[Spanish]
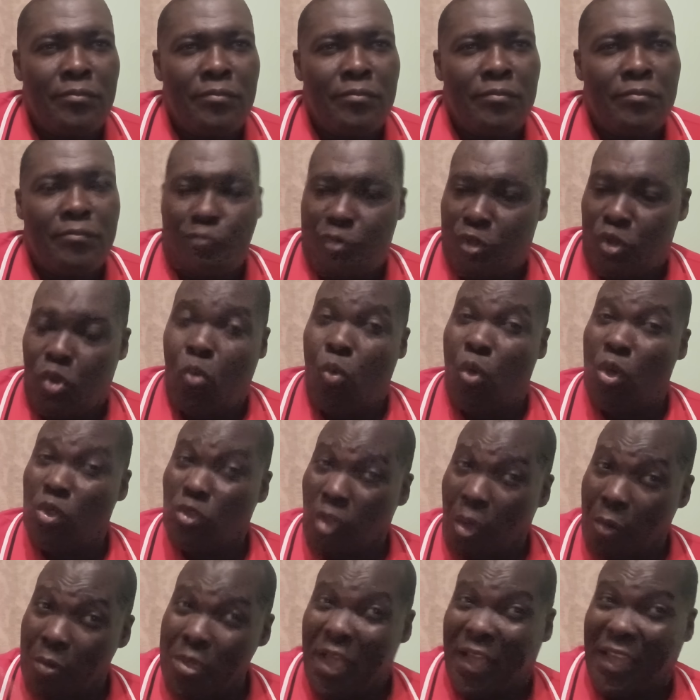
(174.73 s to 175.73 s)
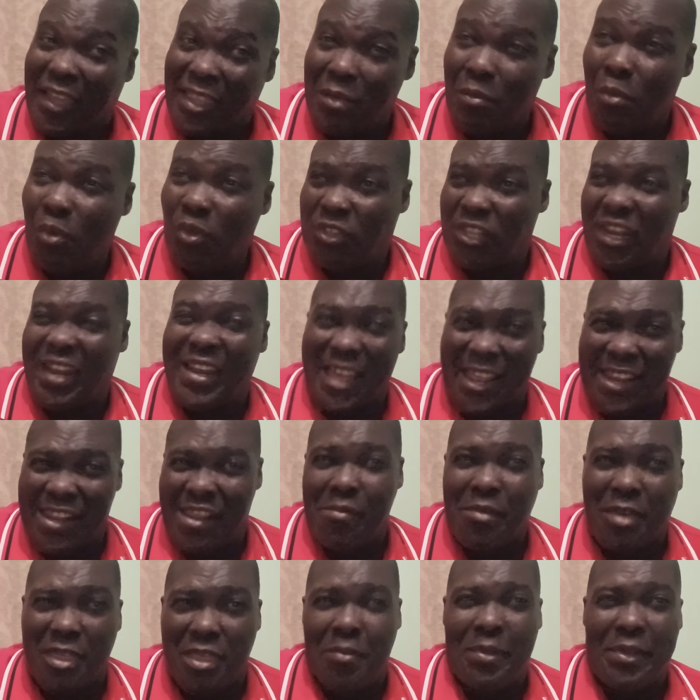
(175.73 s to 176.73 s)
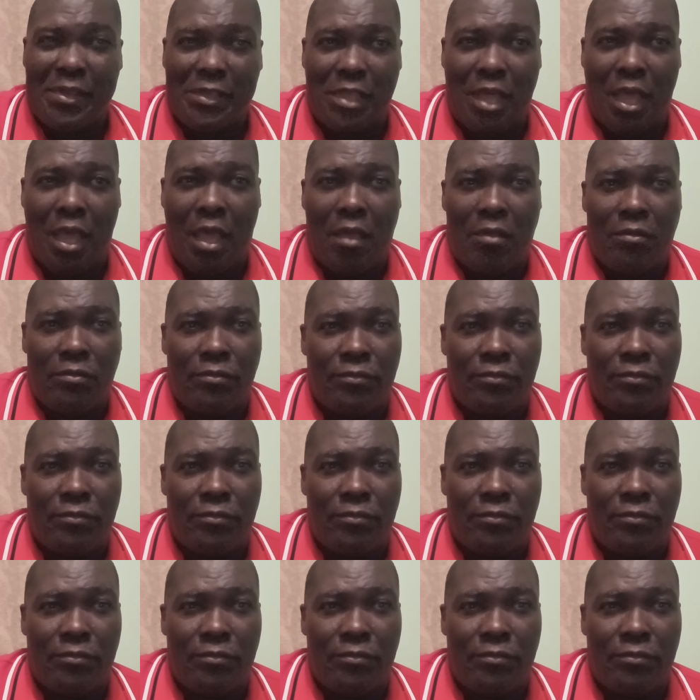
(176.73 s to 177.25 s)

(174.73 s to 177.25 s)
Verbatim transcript: Pero cuando había que demostrar la rabia de verdad,